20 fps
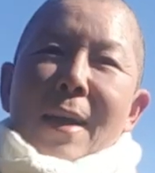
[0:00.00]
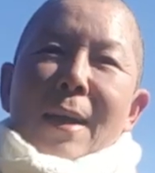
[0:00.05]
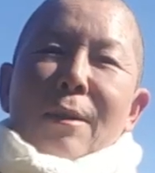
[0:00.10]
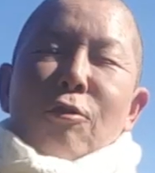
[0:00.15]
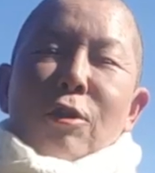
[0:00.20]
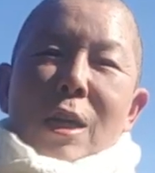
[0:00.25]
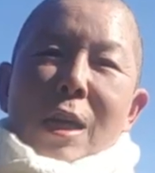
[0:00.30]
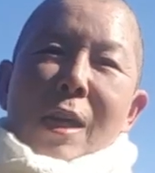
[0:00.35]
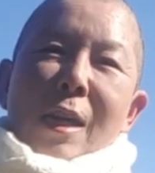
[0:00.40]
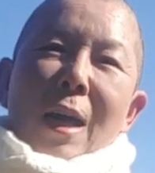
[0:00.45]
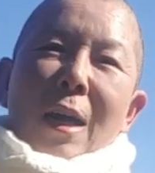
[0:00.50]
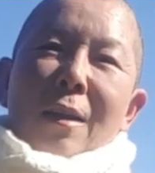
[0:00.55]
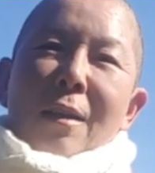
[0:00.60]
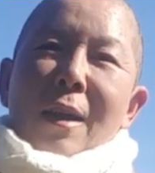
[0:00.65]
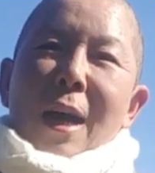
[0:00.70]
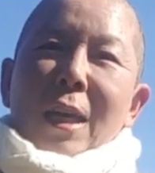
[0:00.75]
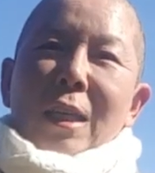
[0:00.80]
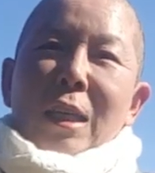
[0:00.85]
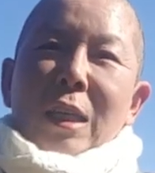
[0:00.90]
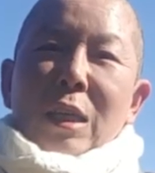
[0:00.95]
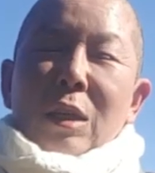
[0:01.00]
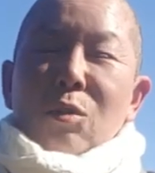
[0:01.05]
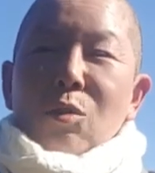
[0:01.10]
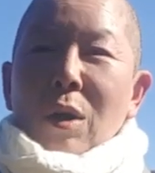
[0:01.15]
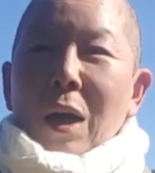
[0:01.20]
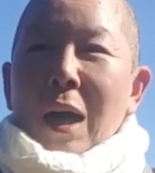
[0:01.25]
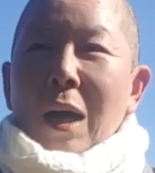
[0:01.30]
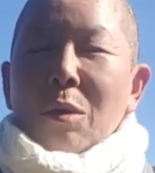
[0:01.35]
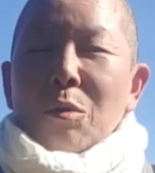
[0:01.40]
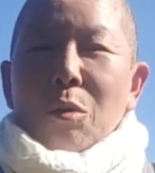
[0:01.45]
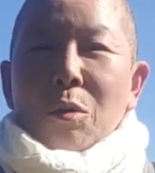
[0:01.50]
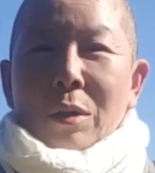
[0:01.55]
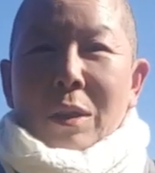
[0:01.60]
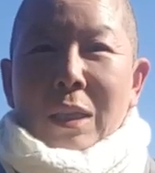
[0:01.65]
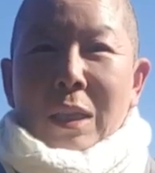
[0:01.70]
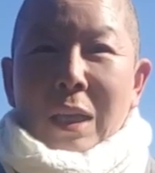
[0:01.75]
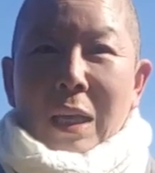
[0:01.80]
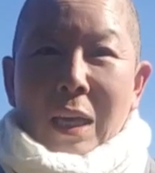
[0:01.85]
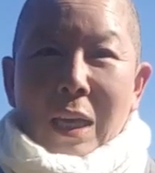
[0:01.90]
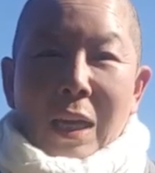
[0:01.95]
아주 일가를 하시기도 하고
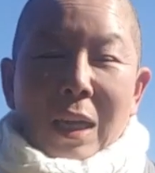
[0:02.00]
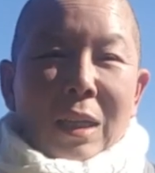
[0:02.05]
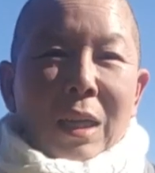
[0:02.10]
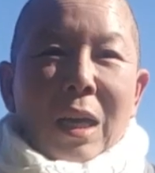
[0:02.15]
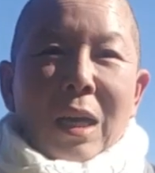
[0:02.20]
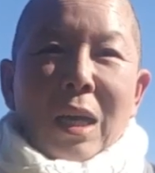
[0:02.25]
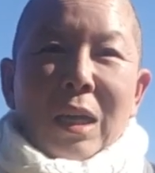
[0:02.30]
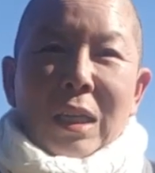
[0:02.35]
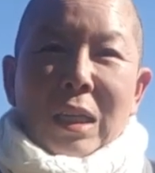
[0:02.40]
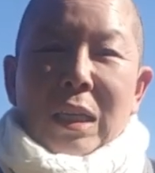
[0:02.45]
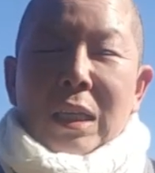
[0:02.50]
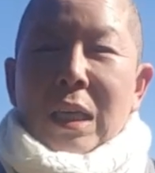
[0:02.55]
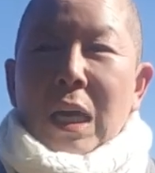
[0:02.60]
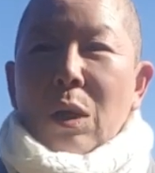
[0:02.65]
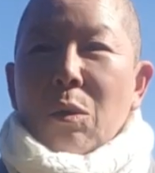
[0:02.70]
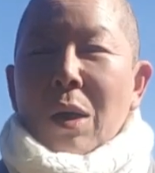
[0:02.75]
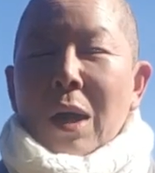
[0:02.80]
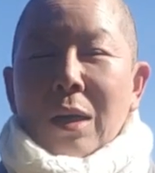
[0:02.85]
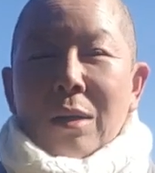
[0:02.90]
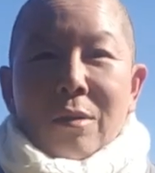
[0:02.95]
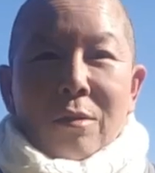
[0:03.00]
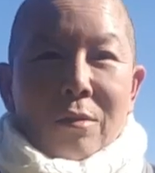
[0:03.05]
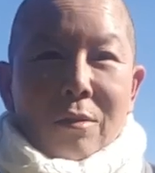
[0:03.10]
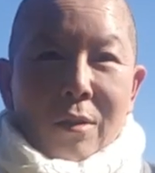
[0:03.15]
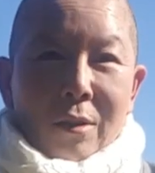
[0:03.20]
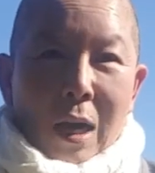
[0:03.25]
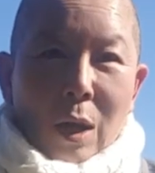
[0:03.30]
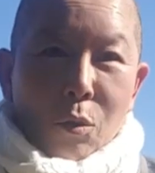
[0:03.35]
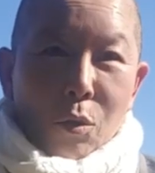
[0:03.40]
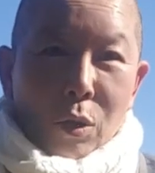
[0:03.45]
대단한 기계와 그런 걸